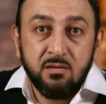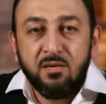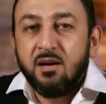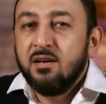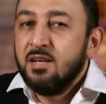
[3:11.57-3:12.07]

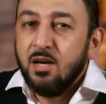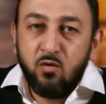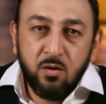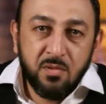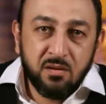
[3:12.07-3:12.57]
فقال
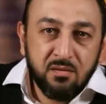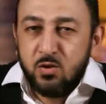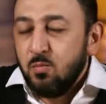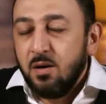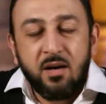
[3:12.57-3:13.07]
له عمر
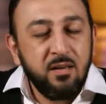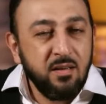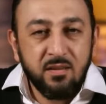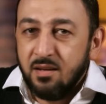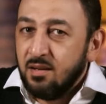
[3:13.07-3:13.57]
سبحان
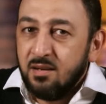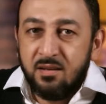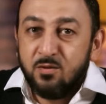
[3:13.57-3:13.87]
الله